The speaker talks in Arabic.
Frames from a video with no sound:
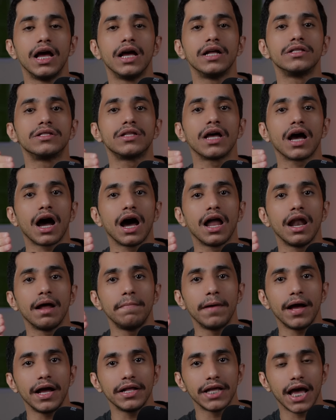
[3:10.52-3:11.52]
انتقل
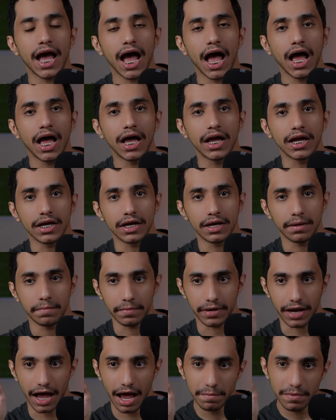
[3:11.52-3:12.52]
بعدها
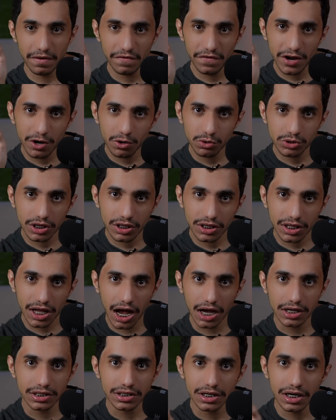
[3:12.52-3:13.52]
من عام
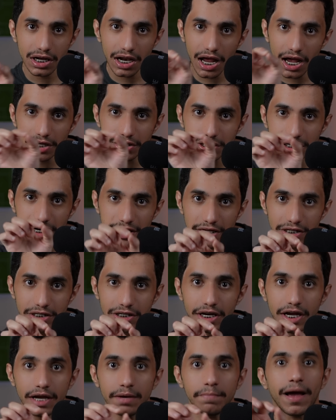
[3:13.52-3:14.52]
2016 الى
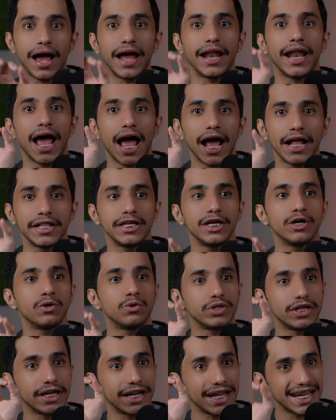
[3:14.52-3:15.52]
2020 مع نادي
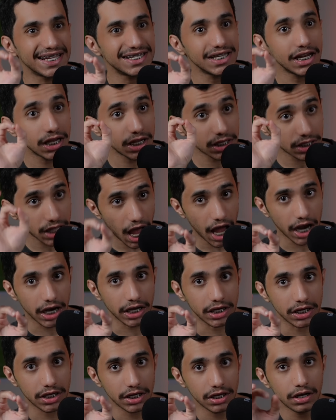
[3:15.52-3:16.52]
اودينيزي الايطالي
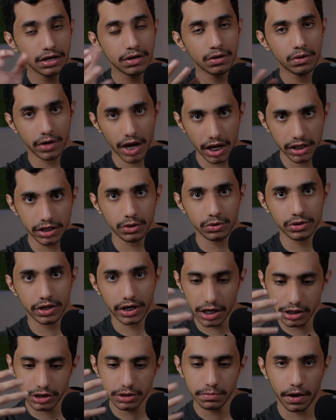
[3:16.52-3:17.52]
نادي
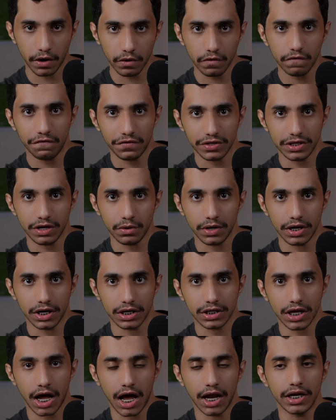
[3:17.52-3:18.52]
اودينيزي معروف في الدوري
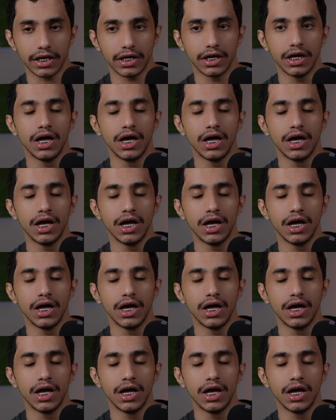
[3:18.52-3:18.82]
الايطالي